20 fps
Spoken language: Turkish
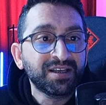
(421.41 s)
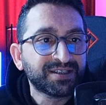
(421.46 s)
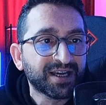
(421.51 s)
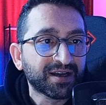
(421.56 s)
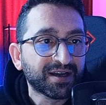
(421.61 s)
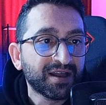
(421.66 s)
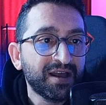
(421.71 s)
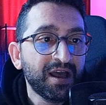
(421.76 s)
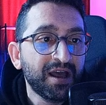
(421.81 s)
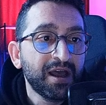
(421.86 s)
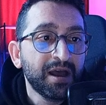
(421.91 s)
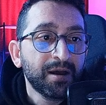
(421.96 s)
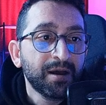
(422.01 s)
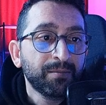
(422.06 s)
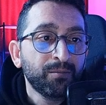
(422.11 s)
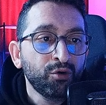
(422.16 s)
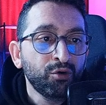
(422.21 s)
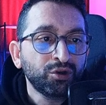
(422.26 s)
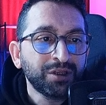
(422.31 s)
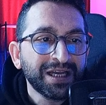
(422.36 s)
Ancak
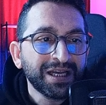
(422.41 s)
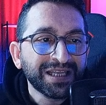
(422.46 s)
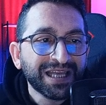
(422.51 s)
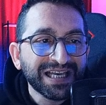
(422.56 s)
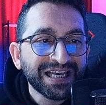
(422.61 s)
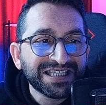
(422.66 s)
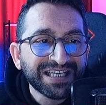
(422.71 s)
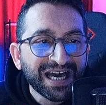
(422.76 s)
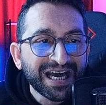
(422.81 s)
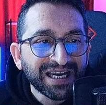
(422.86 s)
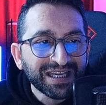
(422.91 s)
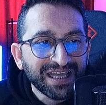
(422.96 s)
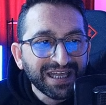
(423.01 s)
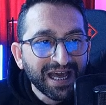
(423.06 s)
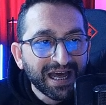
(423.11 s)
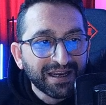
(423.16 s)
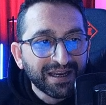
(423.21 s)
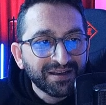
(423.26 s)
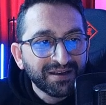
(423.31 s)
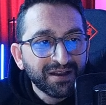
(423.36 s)
buradan
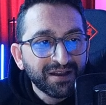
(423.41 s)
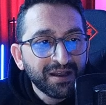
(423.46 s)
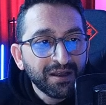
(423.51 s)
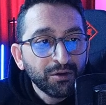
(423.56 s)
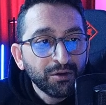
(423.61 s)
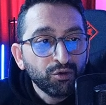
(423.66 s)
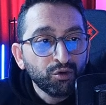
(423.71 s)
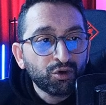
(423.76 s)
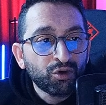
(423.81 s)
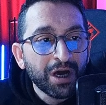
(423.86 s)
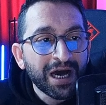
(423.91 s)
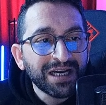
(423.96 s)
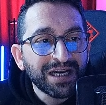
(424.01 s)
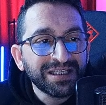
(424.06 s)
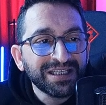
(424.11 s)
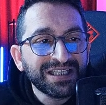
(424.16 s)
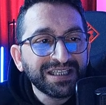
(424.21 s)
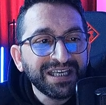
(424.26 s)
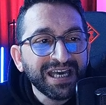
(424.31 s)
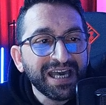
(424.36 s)
geçerken
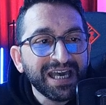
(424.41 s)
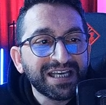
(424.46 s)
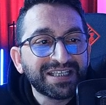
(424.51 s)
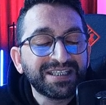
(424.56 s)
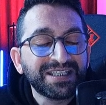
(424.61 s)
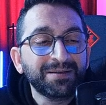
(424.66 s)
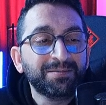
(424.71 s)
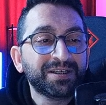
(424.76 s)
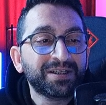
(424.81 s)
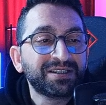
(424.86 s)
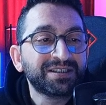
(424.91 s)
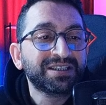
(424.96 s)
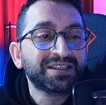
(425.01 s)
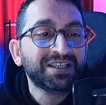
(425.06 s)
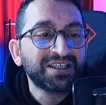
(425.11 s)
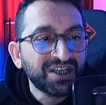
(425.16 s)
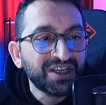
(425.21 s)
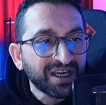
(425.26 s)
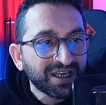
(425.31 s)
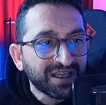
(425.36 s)
yukarıdaki eksi
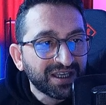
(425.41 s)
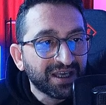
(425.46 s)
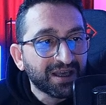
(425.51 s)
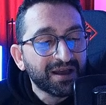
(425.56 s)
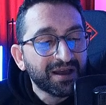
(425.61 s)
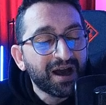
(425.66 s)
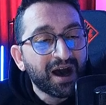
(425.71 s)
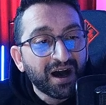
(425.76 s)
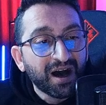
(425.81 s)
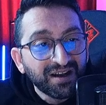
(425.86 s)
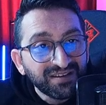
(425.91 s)
1 diyecek ki